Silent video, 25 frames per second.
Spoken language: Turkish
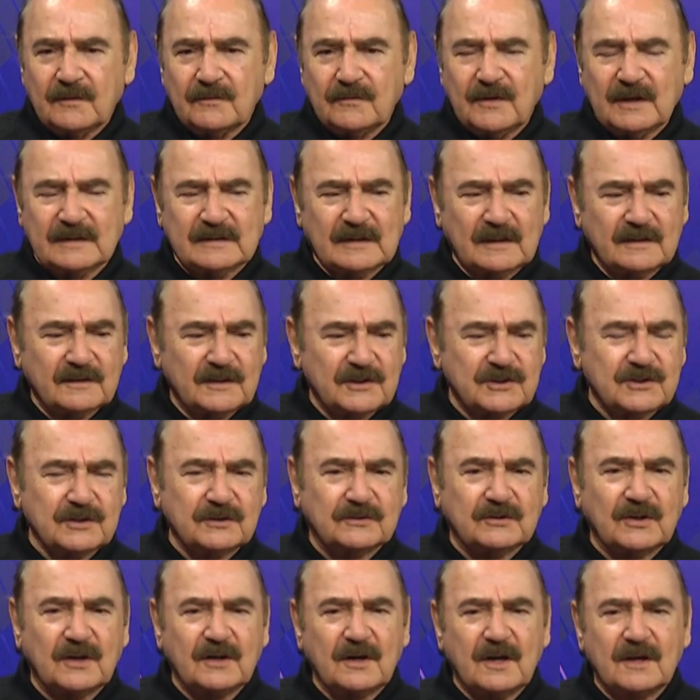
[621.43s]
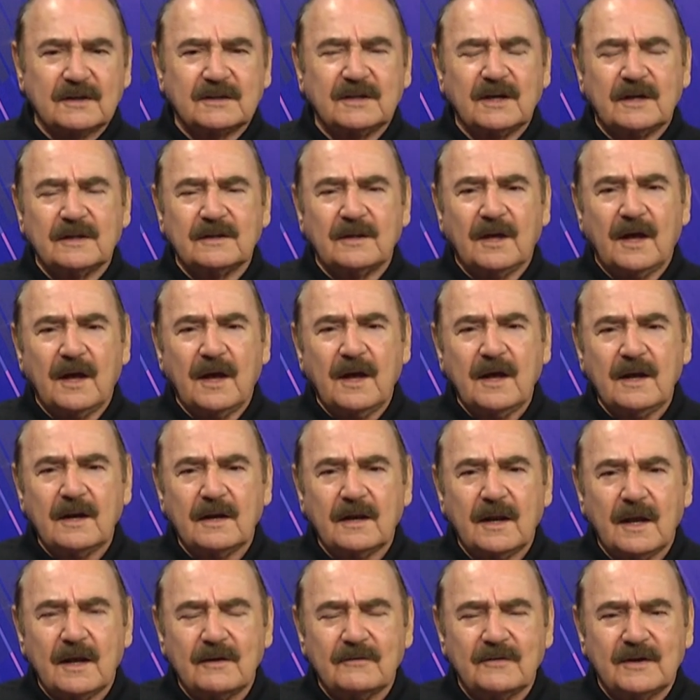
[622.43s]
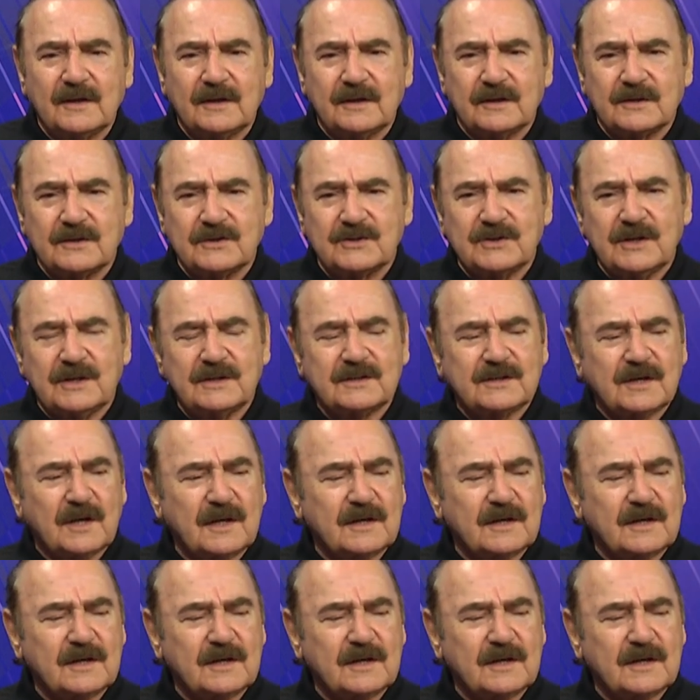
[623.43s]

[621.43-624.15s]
Vatandaşı tararken her eve gireceğiz.